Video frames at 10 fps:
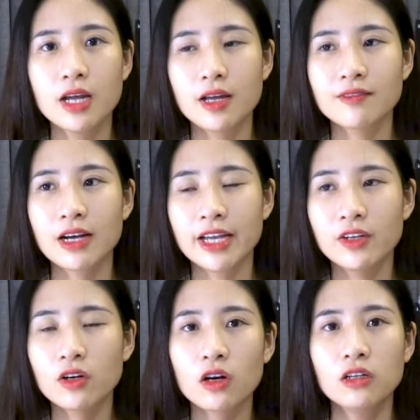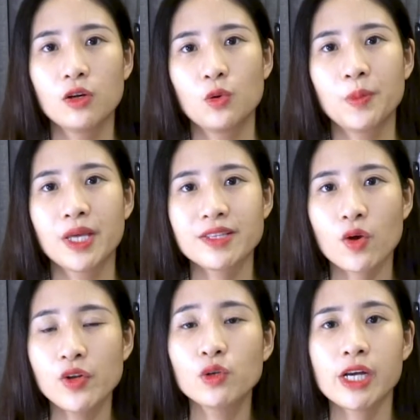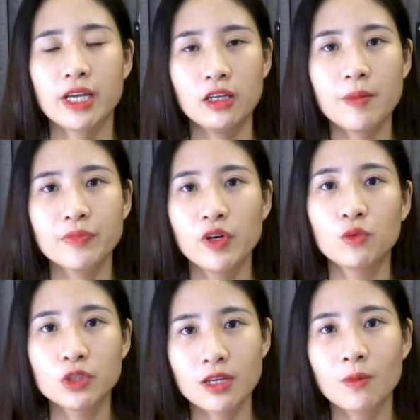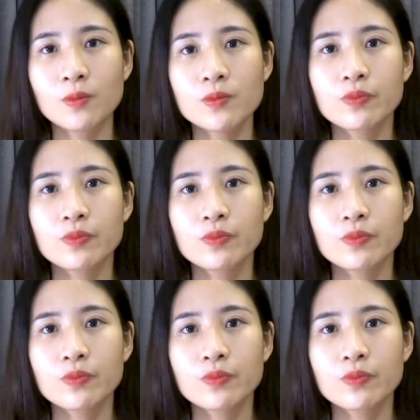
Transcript: và khiến cho con người của mình sẽ có nhiều trải nghiệm nhiều vốn sống